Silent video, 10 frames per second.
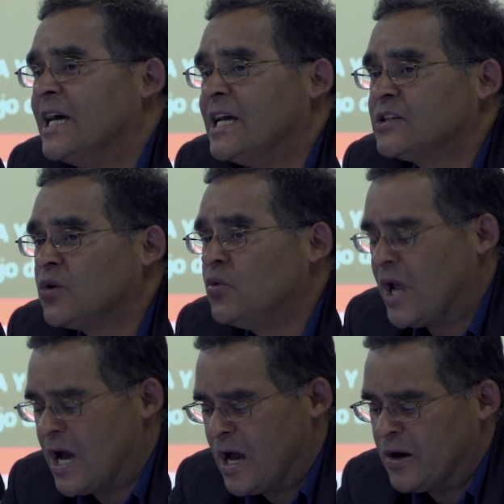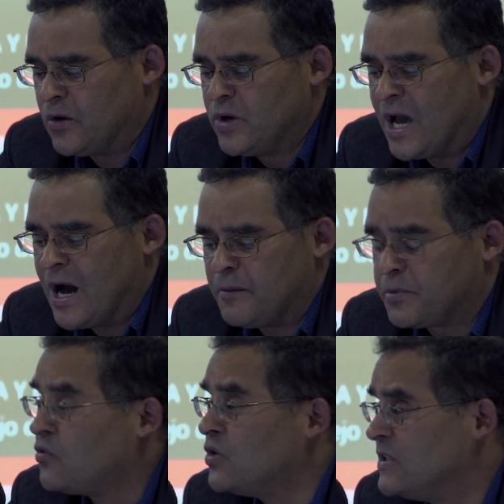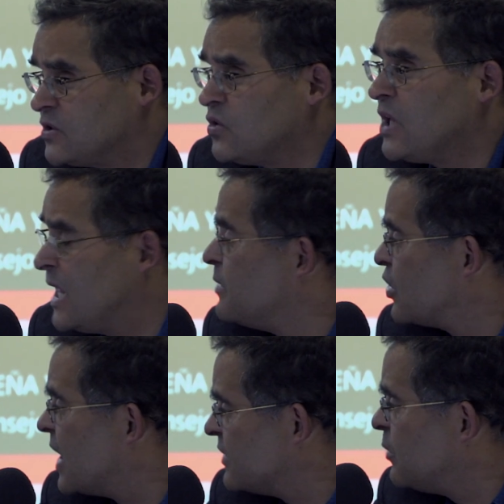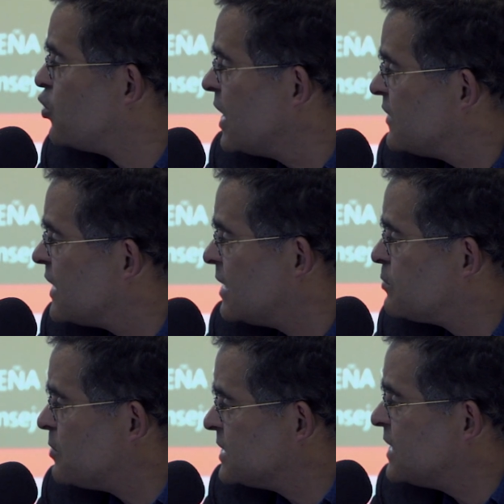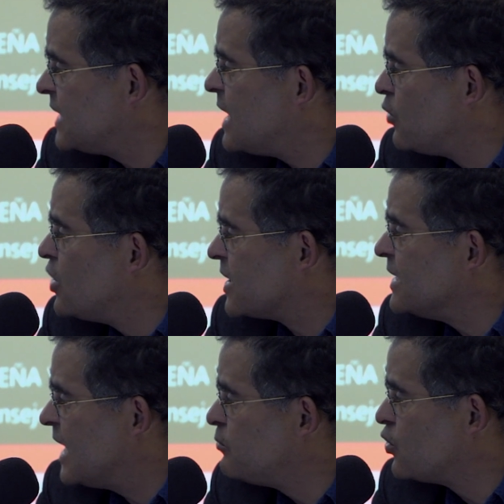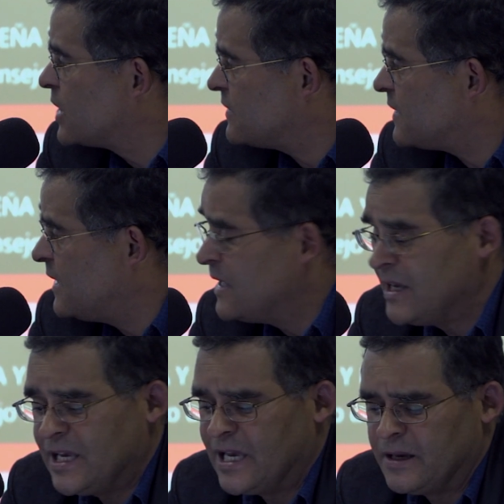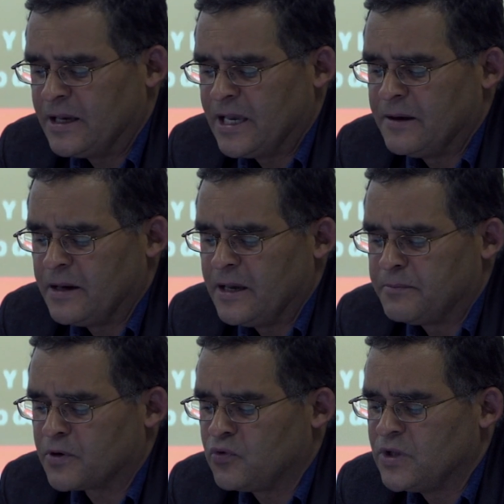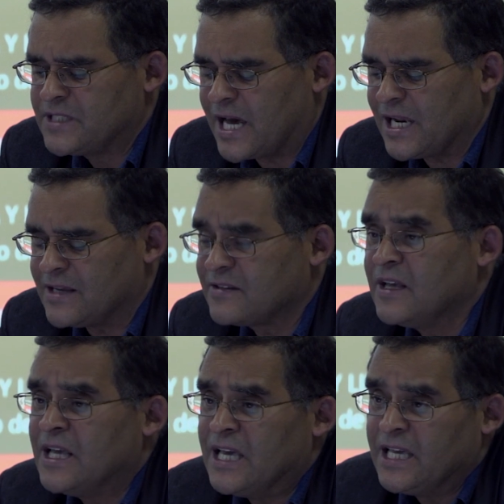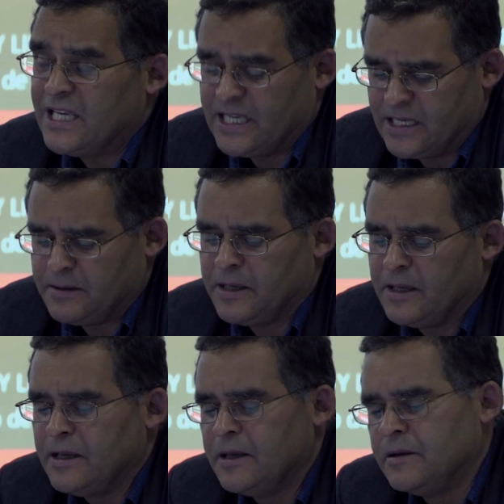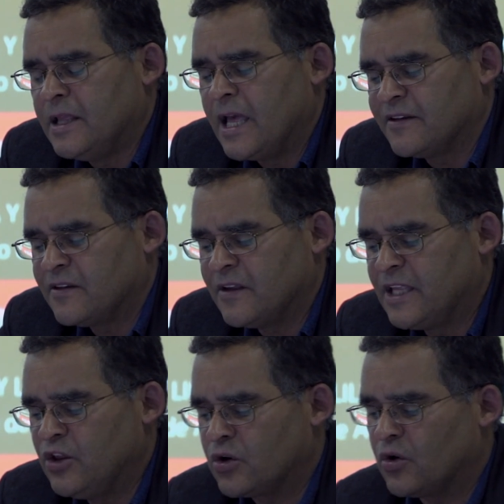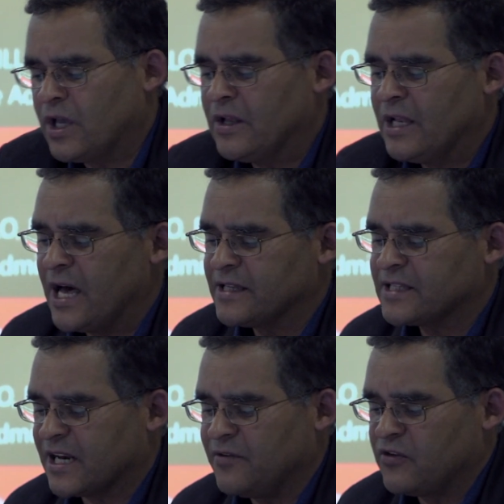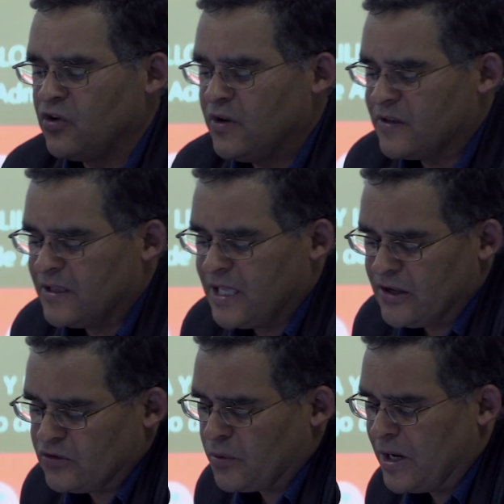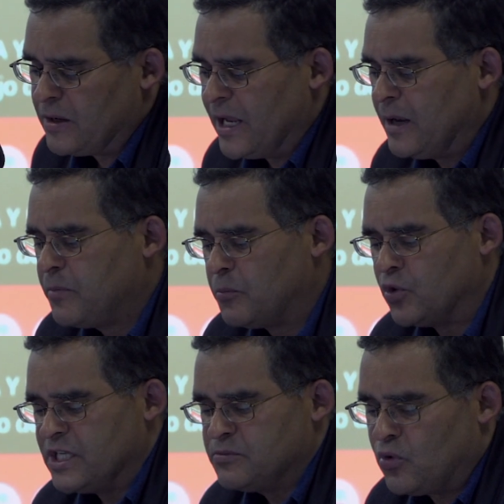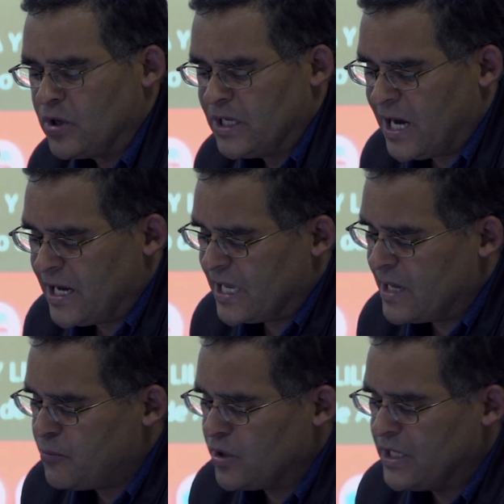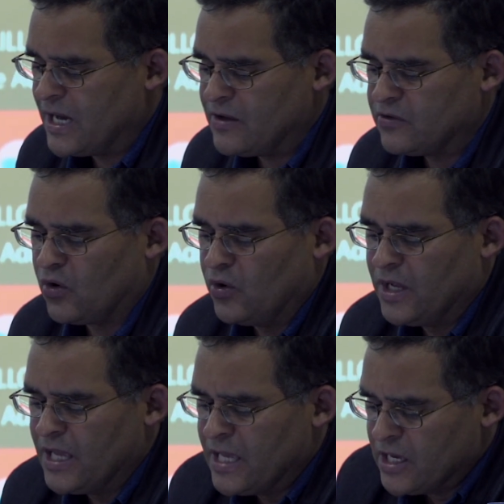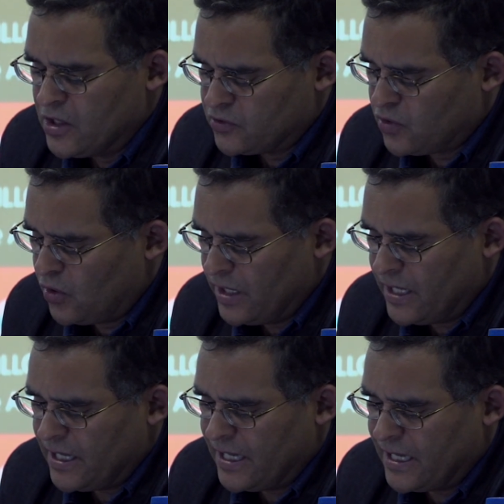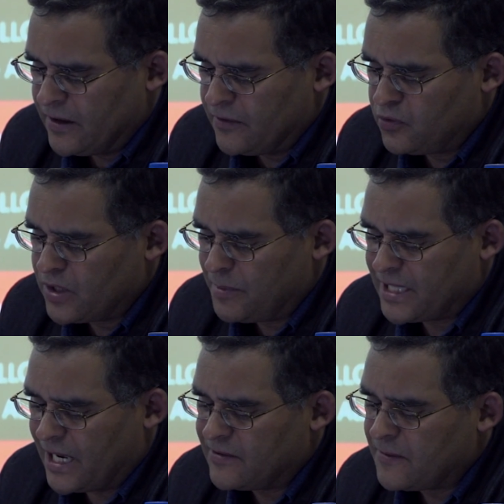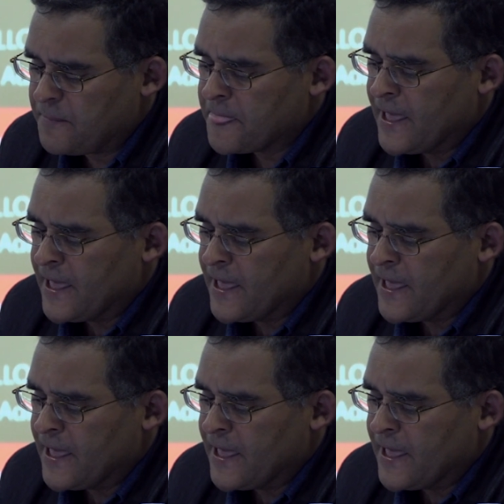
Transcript: es una, una profundización de la democracia burguesa, las promesas de la modernidad burguesa, profundizarlas. Y, en ese ese sentido creo que las reflexiones que tiene sobre el, populismo y la hegemonía son, son eh, eh, fundamentales.